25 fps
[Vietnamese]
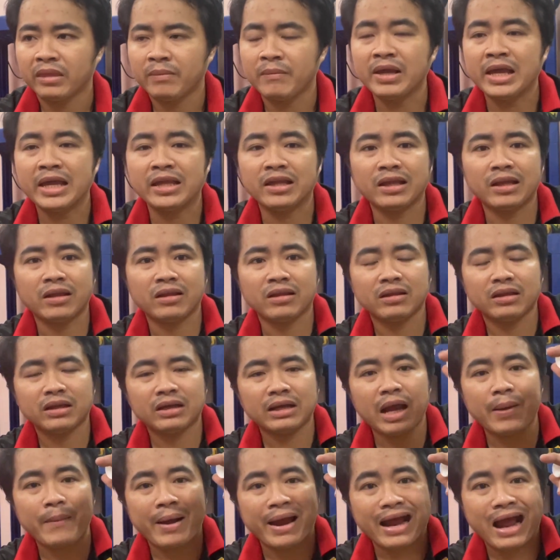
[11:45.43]
bây giờ
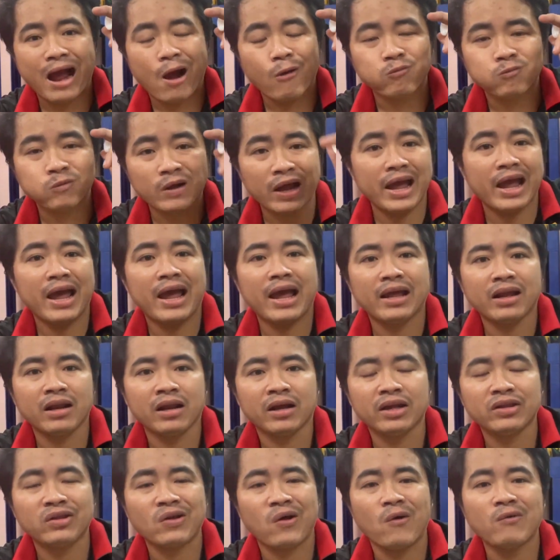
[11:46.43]
các bạn học nghề
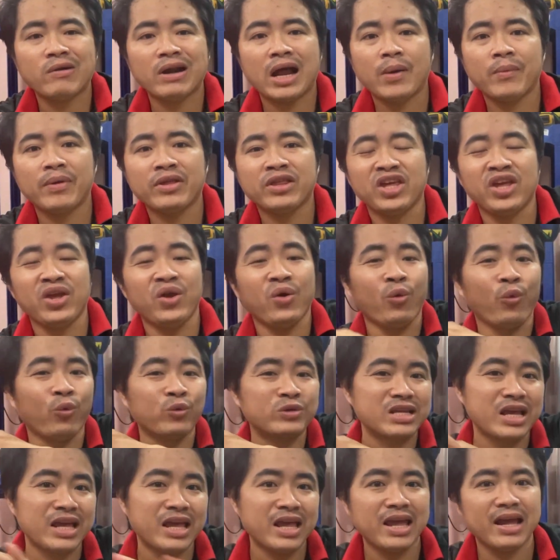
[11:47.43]
được cái chỗ nào mà
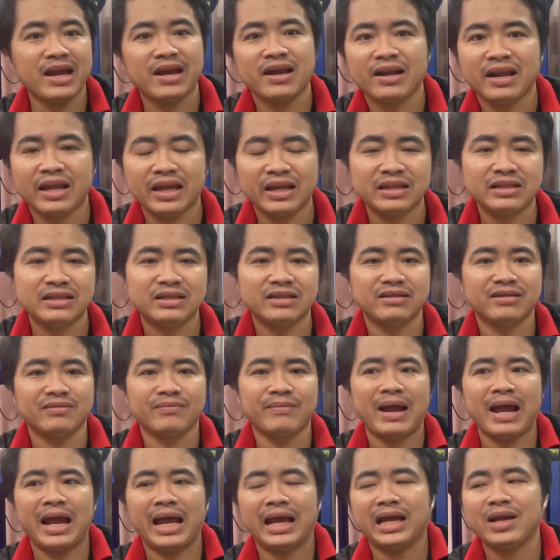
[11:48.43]
nhiều xe này
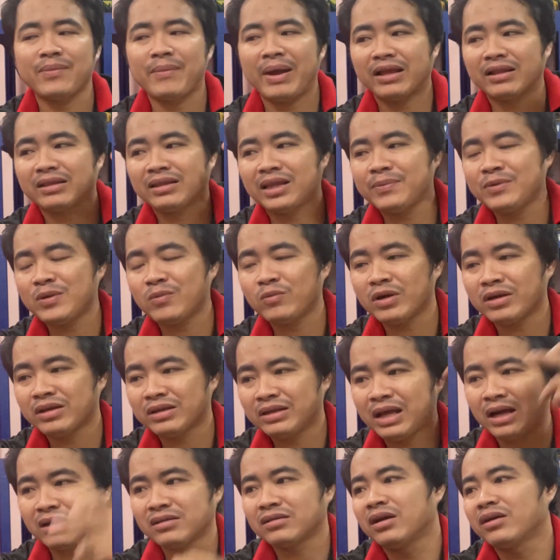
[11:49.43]
bạn các bạn tiếp xúc được
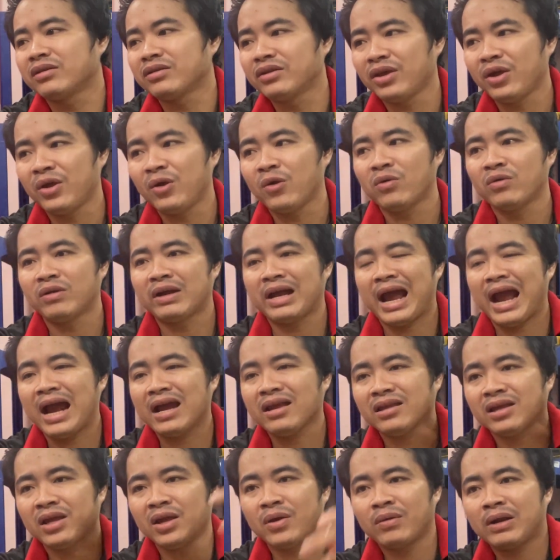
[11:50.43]
vật được nhiều
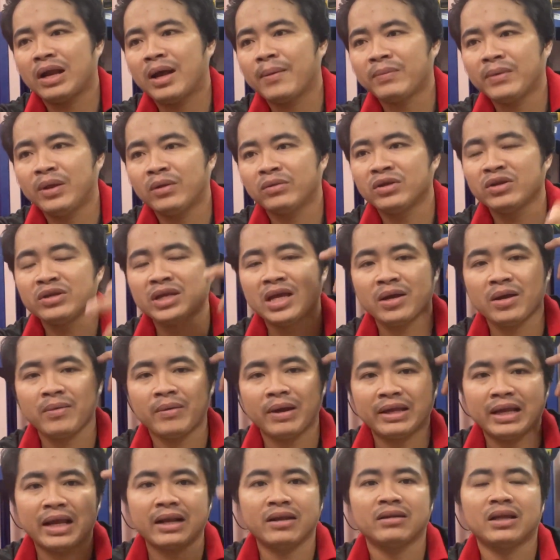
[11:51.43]
gãi nhiều làm nhiều tư duy các
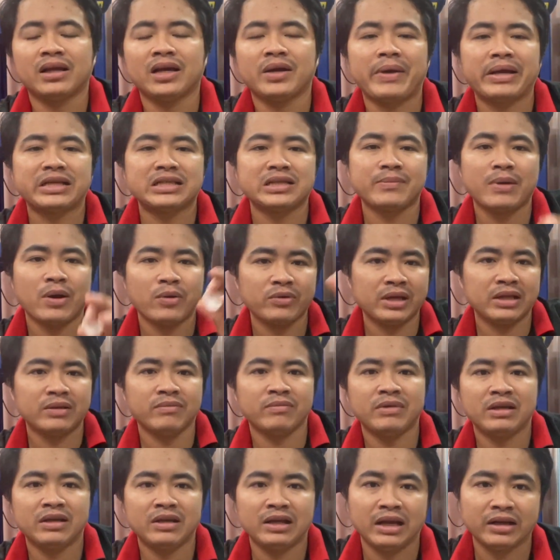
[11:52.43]
bạn nhanh thì các bạn sẽ mau
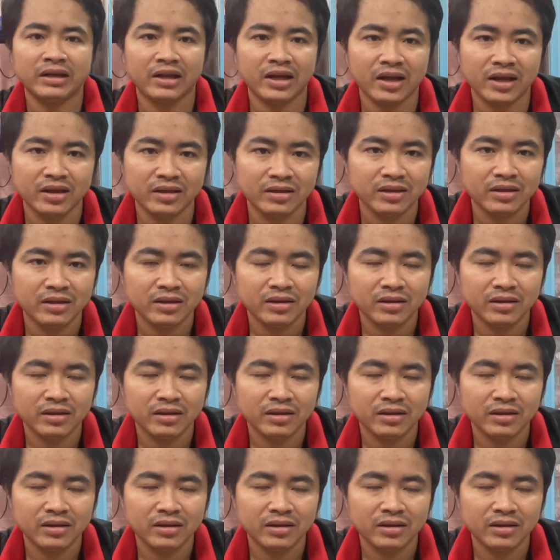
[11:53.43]
nhanh biết ngành nghề